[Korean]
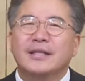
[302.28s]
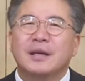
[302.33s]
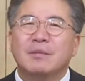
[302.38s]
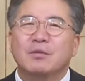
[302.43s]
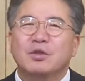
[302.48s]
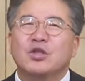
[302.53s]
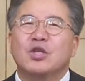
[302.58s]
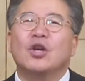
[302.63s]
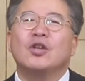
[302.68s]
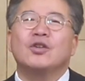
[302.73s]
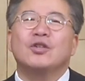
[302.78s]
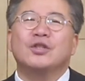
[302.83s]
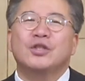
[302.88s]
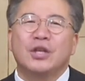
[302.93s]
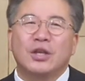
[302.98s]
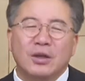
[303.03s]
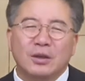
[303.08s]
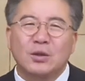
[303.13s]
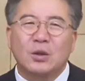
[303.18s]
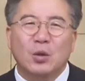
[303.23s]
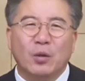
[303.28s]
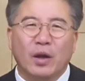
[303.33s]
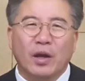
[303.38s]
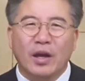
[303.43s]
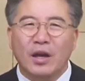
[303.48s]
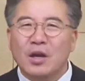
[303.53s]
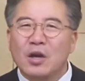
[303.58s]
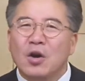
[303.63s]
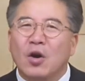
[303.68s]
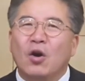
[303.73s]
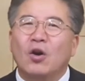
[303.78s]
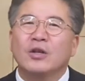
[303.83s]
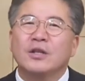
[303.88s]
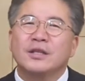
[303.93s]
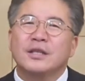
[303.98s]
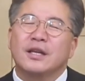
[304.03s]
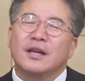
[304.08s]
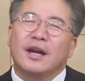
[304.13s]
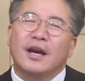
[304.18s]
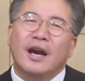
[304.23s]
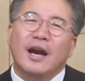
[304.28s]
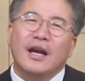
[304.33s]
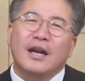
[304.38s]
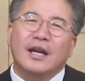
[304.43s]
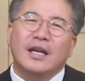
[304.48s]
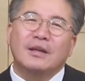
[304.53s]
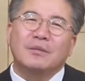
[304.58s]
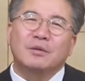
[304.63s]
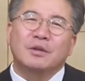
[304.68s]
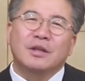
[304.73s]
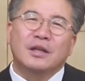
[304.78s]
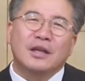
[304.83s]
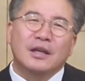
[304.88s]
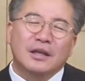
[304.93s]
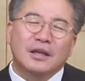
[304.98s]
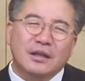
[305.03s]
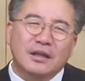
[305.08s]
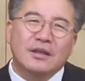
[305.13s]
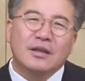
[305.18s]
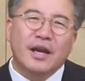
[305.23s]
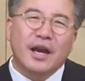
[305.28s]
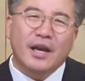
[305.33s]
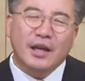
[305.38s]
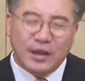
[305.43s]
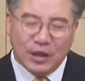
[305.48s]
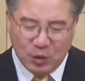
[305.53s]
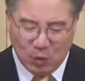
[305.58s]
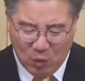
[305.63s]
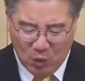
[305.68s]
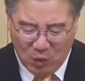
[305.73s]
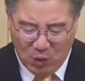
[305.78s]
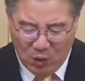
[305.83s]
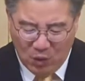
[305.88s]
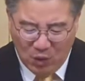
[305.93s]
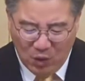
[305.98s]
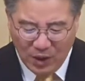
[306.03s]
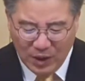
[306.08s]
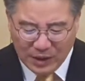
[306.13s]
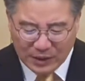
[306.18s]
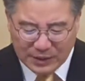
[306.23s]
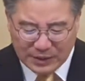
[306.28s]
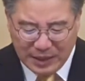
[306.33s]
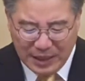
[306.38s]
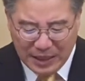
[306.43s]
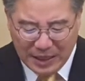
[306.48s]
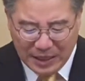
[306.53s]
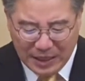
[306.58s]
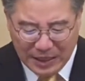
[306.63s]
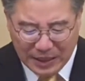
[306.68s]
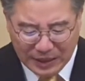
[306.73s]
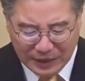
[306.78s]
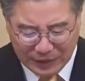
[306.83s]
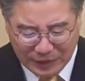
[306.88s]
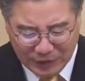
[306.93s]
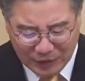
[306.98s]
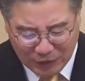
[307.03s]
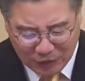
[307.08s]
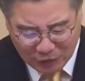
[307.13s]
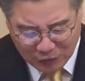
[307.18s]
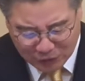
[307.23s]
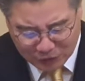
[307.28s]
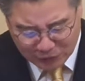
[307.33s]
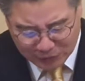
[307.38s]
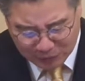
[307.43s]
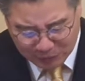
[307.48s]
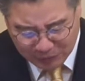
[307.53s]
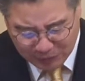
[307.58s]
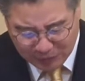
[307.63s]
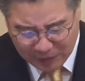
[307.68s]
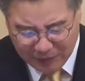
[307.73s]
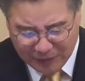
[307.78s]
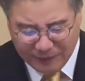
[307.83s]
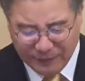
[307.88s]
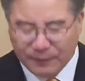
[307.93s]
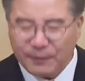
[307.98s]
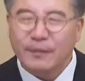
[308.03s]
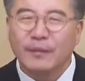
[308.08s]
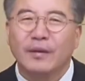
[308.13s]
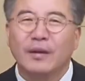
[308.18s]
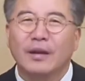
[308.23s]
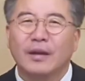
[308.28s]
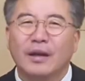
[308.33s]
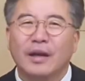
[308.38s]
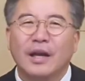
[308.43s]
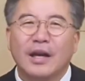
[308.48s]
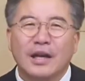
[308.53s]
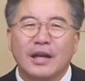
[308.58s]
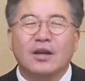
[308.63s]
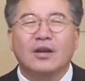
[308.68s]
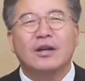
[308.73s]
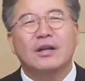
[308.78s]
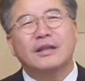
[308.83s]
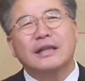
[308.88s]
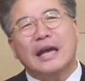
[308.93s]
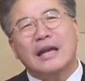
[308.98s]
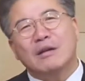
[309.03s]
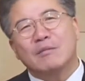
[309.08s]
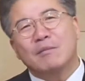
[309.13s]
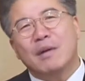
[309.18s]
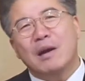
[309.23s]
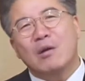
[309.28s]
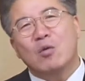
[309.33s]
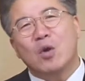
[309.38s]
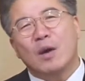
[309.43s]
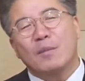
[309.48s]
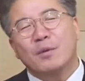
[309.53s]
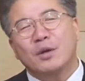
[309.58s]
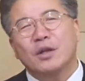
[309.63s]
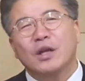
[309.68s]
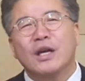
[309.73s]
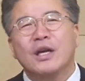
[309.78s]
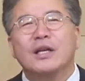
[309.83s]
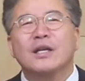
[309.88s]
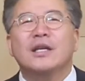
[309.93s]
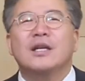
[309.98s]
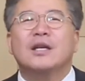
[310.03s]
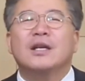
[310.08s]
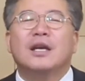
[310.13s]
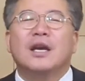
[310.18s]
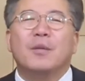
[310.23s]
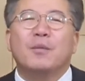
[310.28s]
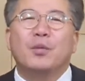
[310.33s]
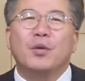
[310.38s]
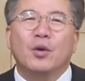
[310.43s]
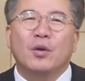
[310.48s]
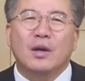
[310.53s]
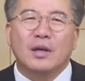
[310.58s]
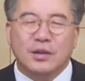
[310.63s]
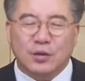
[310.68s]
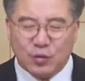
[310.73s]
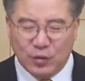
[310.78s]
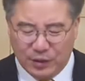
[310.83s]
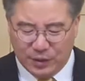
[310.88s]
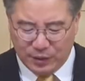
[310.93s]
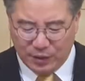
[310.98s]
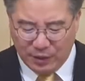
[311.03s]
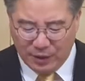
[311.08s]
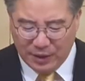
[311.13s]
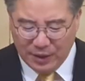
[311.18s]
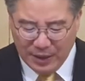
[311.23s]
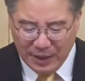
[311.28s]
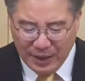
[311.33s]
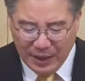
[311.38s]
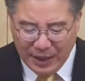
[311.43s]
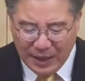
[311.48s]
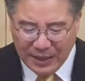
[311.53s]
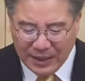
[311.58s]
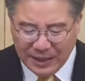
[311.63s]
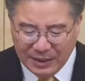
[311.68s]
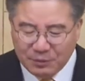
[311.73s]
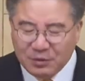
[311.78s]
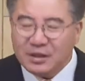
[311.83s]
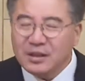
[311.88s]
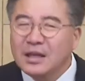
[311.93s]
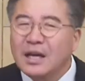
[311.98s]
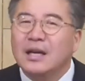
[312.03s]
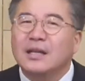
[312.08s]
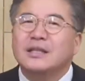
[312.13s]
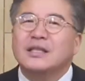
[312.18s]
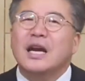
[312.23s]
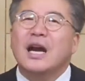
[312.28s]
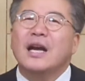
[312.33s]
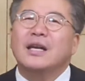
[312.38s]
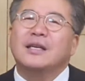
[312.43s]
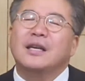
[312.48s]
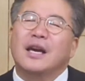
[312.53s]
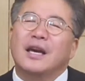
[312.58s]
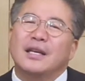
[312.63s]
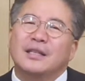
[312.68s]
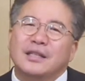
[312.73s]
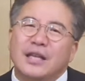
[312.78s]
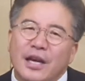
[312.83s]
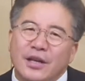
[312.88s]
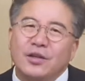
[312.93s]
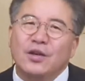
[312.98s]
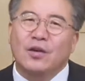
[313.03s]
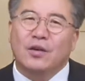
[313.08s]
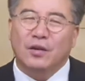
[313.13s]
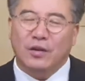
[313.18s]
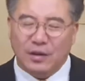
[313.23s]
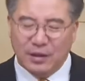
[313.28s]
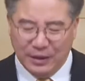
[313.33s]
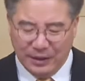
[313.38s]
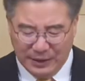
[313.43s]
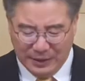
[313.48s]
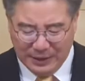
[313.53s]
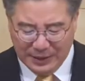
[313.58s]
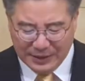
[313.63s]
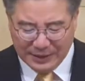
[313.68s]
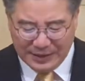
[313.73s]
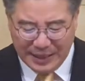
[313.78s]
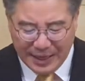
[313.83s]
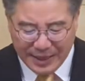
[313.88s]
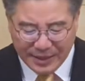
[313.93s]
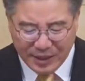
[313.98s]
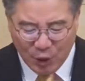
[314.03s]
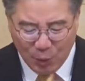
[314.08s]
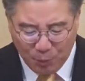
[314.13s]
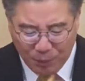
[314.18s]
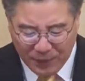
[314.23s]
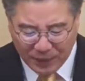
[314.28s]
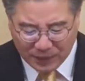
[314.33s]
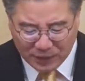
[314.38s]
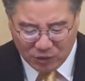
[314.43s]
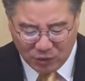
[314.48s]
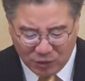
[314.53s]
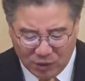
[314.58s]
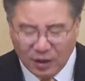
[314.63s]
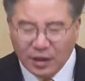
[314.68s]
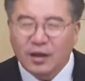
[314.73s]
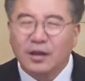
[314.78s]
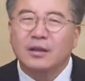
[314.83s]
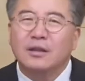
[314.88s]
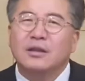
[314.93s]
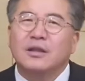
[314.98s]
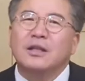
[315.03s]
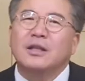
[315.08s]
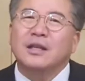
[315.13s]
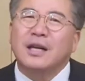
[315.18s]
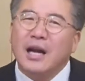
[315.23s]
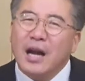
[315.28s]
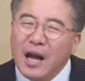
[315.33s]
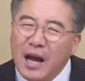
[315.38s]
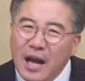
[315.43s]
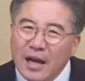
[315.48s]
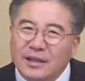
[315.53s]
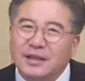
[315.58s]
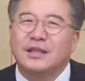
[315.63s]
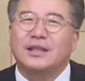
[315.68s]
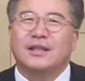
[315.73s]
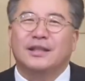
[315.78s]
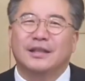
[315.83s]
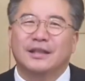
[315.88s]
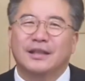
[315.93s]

삶 전체를 통해 언제나 하나님은 은혜이고 사랑이셨습니다. 이거를 다른 말로 하면 이렇게 표현할 수 있어요. 하나님은 자기의 자녀, 자기의 백성을 끝까지